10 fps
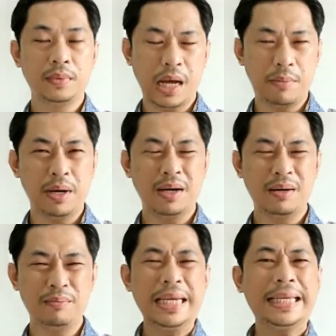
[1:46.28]
yang
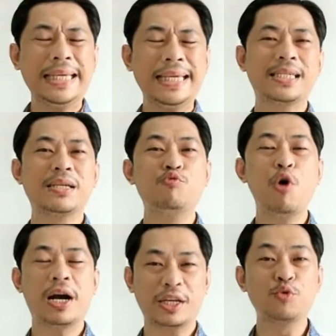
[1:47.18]
memiliki
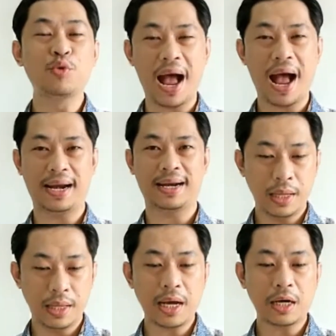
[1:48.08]
sebuah kesukaan.
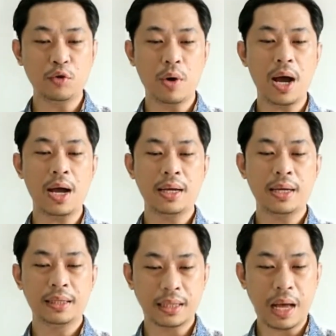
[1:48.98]
Dia yang kedua,
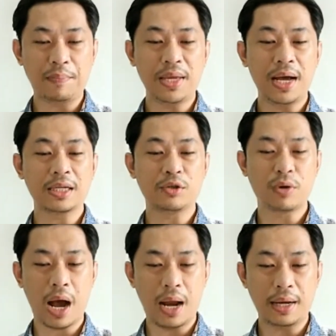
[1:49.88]
tetapi yang
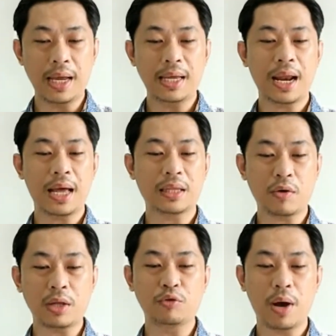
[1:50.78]
kesukaannya ialah
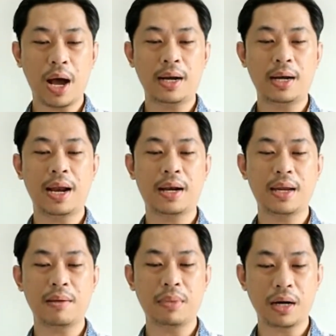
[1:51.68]
Taurat Tuhan dan
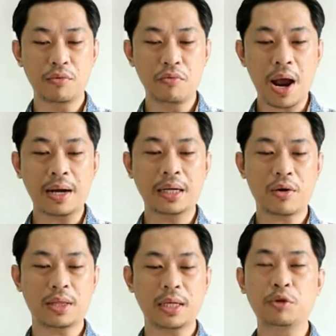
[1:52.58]
yang merenungkan
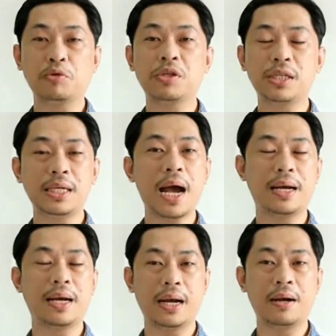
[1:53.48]
Taurat itu
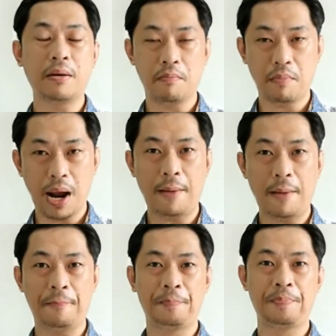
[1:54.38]
siang dan
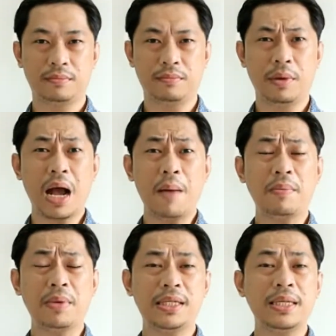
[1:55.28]
malam. Mengapa
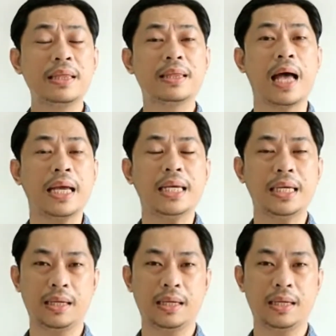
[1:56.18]
mencintai